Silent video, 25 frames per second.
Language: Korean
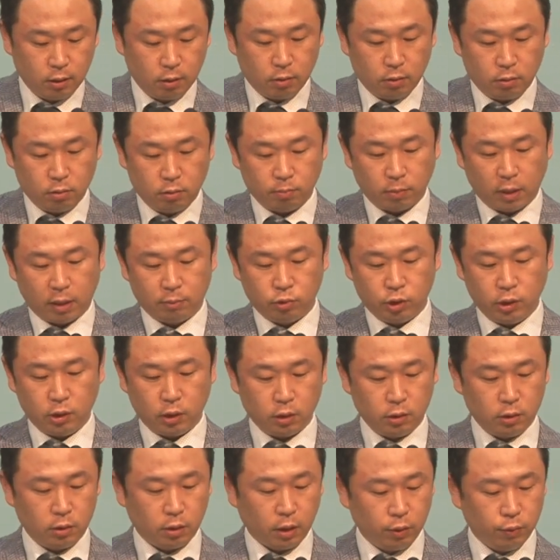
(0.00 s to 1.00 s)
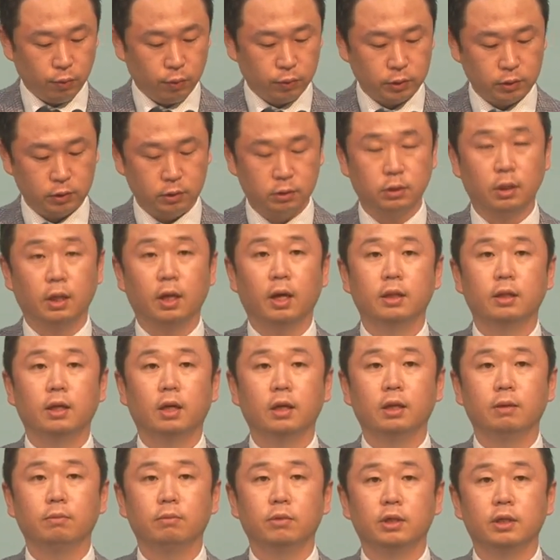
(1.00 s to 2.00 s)
어, 마무리되는 내용은
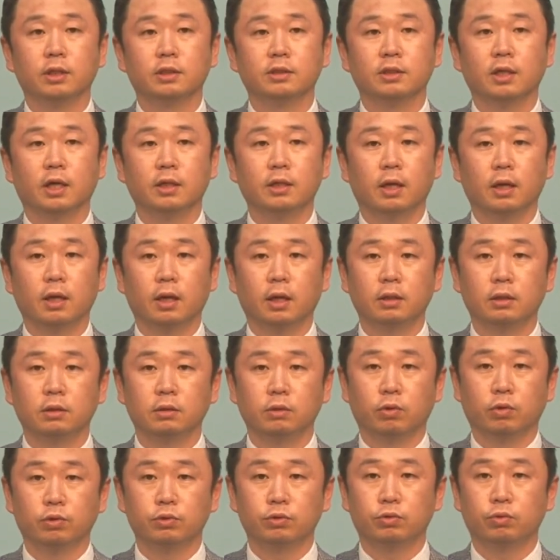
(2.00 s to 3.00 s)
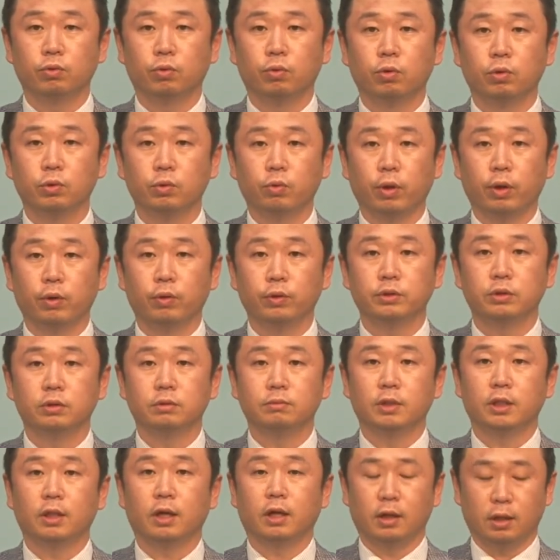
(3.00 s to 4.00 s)
하나님을 찬양하는 것으로 되어
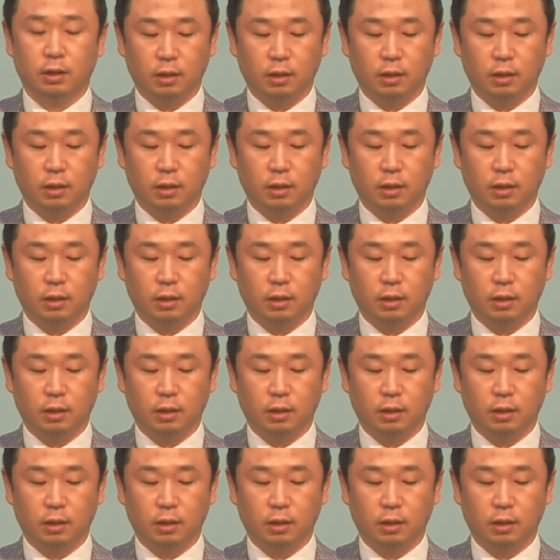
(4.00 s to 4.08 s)
있습니다.